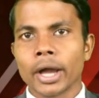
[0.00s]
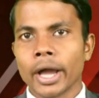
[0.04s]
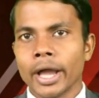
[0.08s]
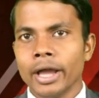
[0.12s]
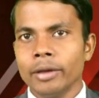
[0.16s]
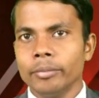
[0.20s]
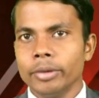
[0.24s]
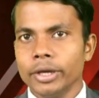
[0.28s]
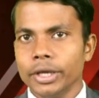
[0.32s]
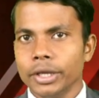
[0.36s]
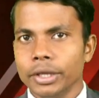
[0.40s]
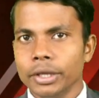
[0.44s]

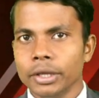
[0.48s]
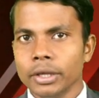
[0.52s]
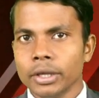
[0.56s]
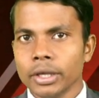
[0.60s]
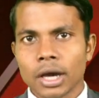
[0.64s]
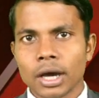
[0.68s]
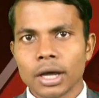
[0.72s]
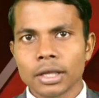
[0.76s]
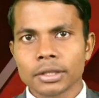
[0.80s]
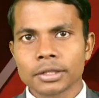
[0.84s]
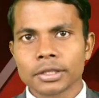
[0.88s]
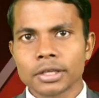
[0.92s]
गायब है
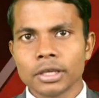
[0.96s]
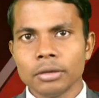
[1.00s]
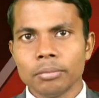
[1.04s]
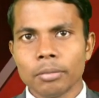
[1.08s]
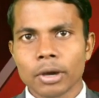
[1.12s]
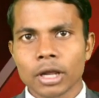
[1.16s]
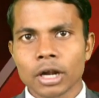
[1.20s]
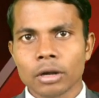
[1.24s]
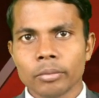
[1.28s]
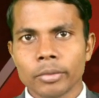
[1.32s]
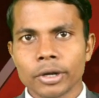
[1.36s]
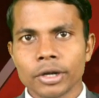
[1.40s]
खाद की
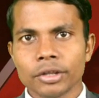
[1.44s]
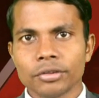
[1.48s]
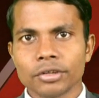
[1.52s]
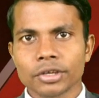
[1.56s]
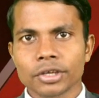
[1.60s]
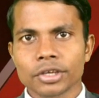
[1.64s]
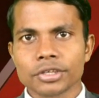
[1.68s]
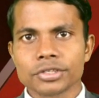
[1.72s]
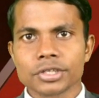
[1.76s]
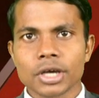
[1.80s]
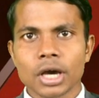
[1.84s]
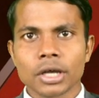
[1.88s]
मारामारी
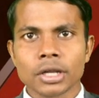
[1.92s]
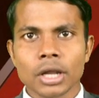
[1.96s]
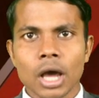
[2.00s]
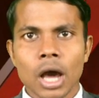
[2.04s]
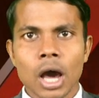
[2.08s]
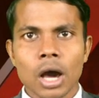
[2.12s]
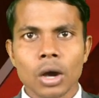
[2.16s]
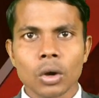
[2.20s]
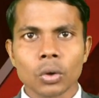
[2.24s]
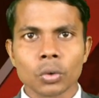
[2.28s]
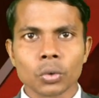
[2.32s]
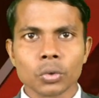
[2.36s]
से किसान
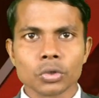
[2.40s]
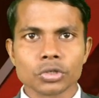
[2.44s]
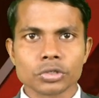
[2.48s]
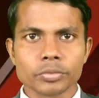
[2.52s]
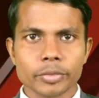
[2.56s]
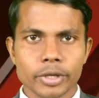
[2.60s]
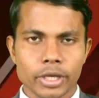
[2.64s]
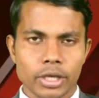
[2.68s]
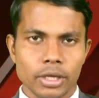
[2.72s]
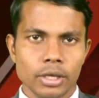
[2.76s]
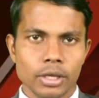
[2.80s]
आक्रोश में